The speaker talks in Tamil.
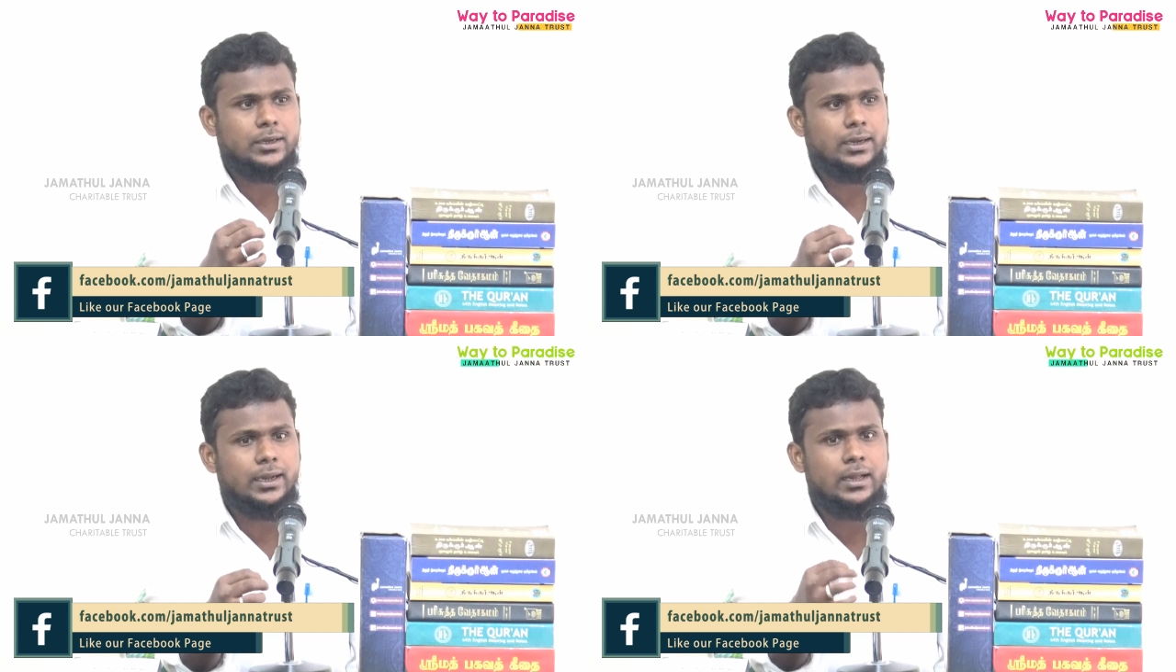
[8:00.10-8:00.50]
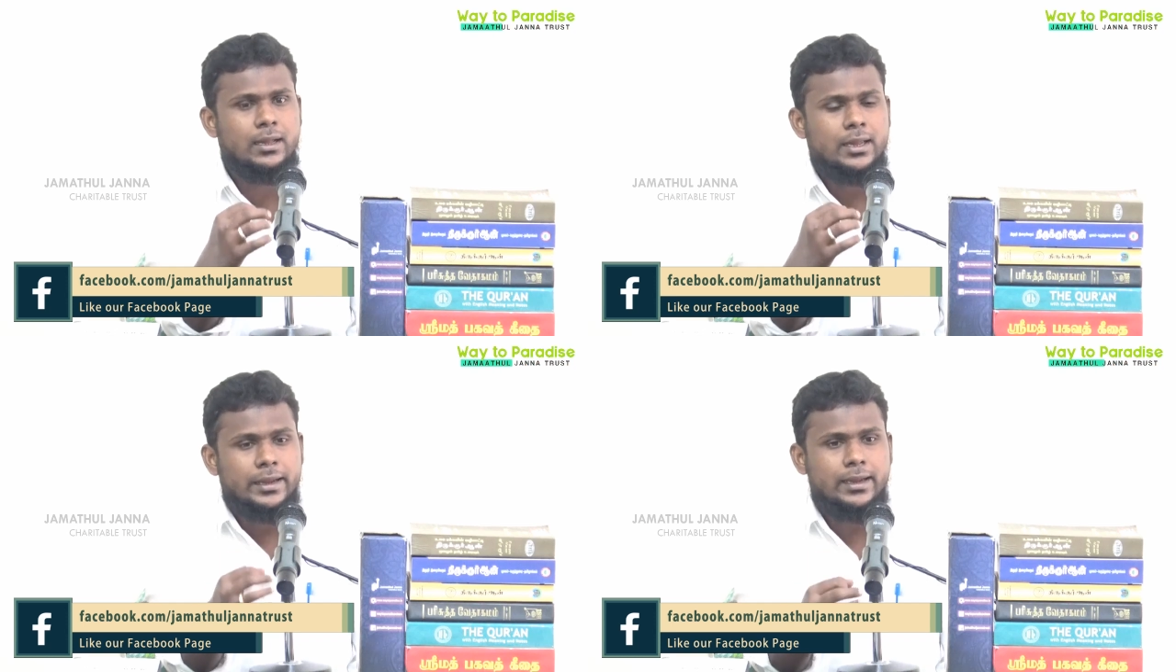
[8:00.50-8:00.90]
இருக்காங்க
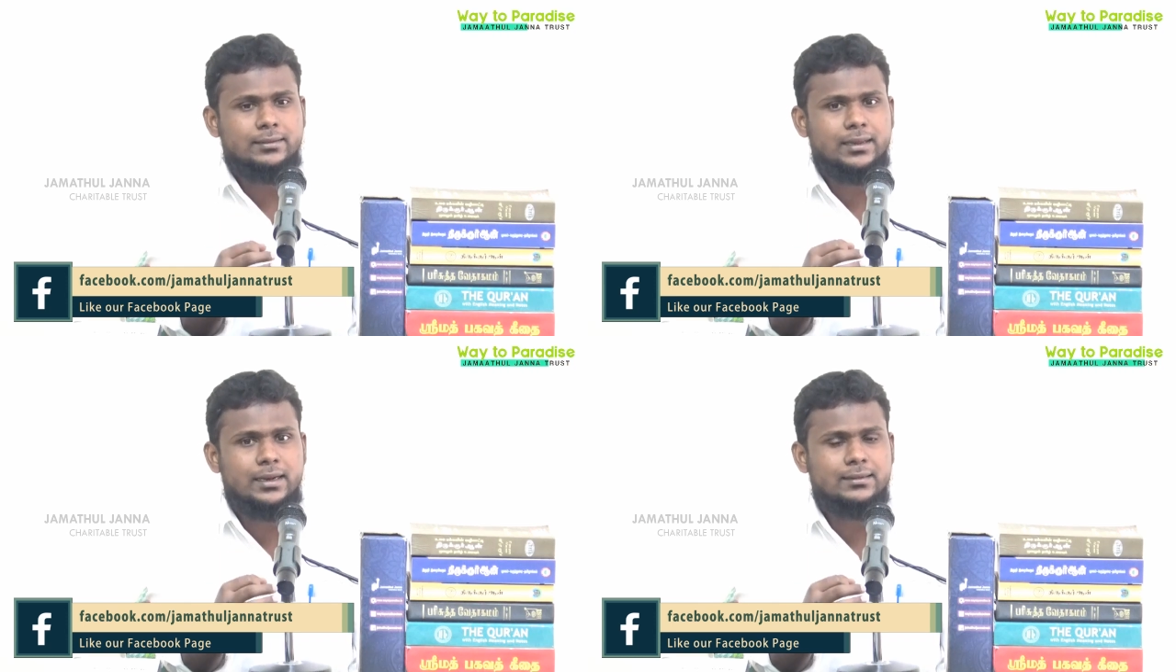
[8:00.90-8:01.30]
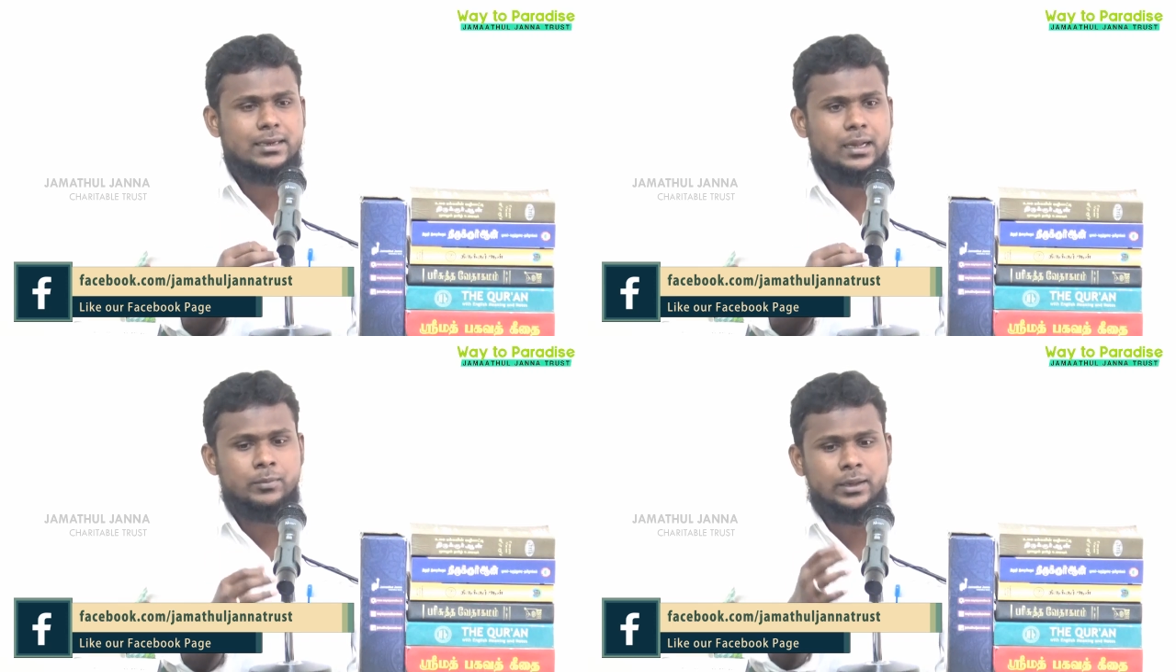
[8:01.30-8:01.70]
ஈசா அலை
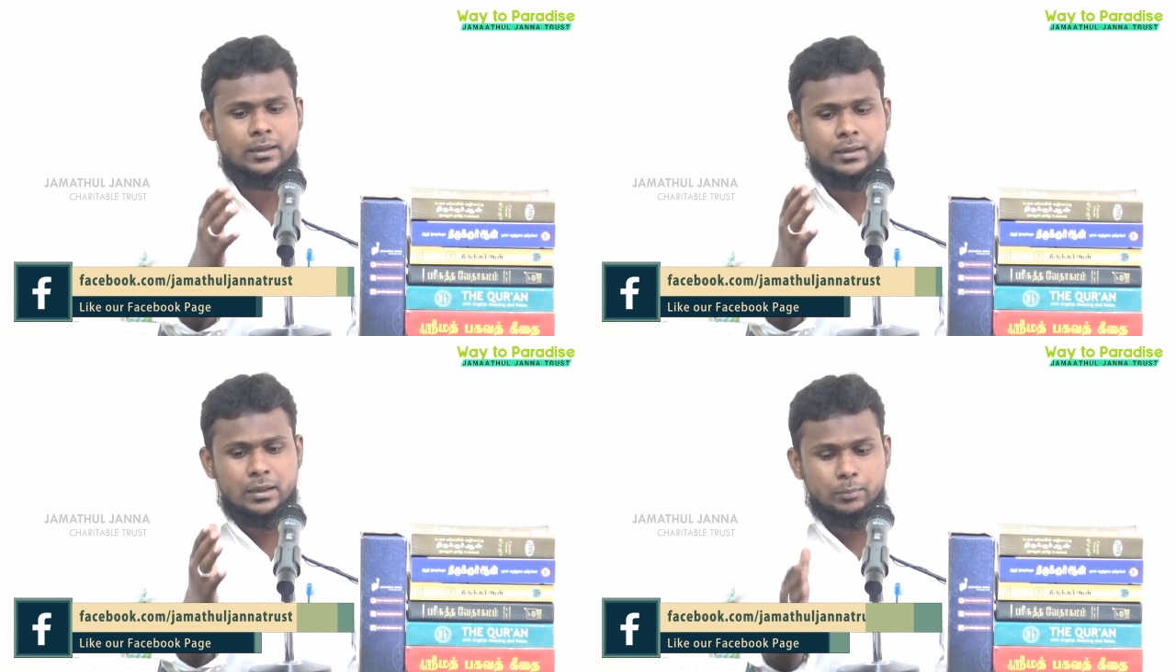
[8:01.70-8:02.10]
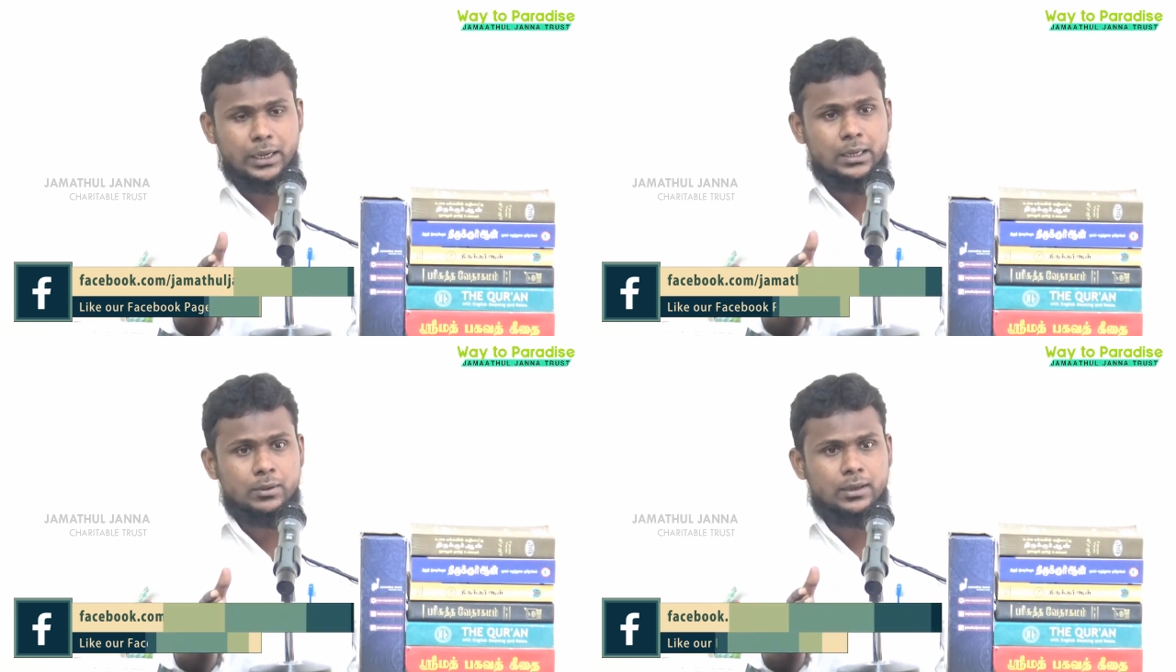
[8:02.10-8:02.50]
இஸ்லாமை
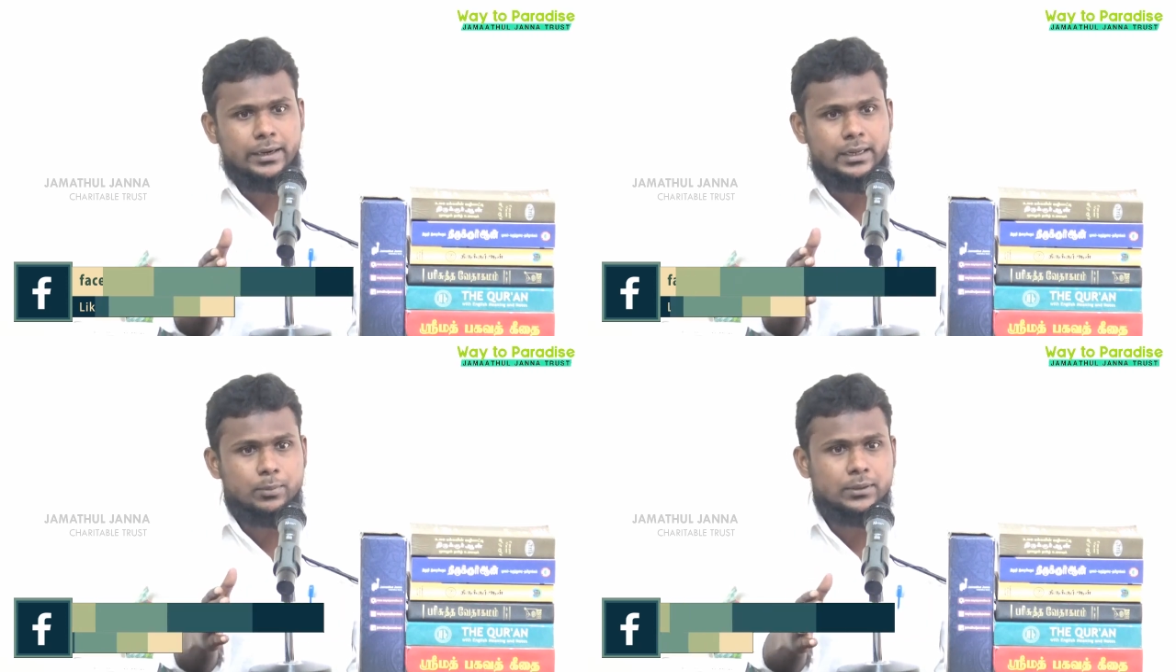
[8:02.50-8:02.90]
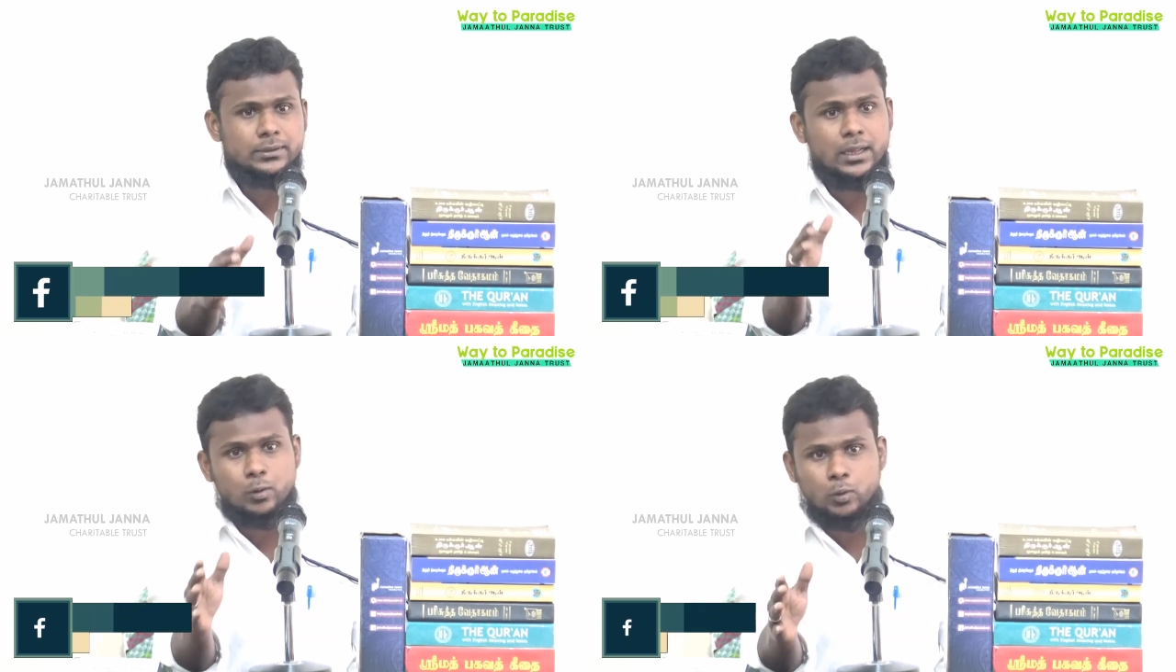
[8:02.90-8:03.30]
பைபிள் கண்ணியப்படுத்துதா